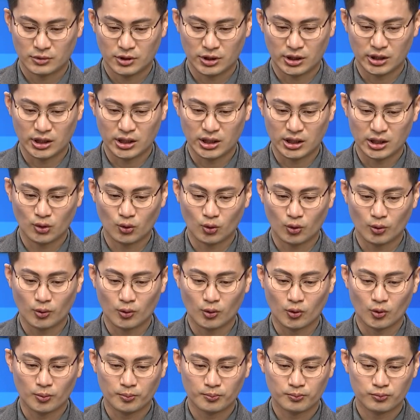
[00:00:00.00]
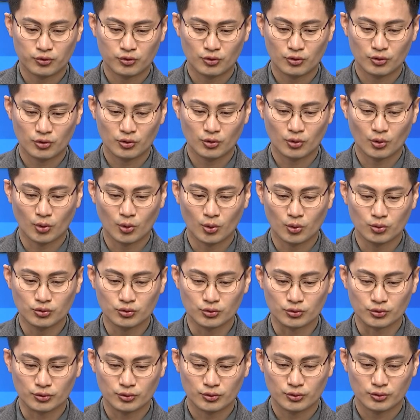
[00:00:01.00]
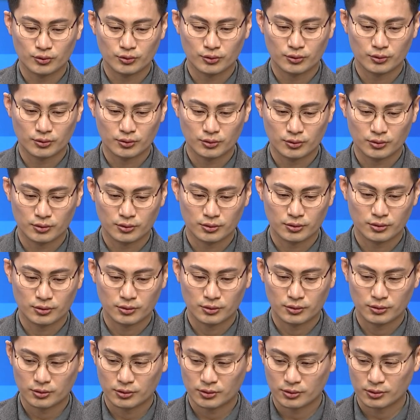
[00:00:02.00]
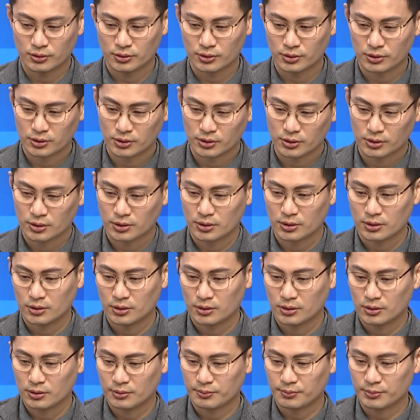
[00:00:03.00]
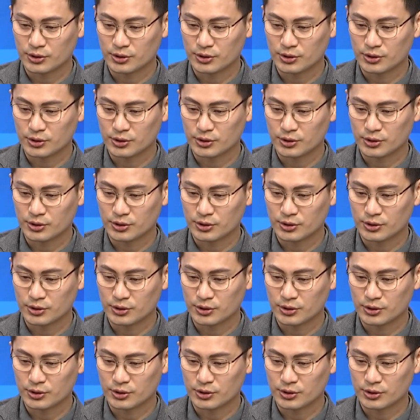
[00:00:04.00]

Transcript: 이오 플로우 네, 20%입니다. 비중은.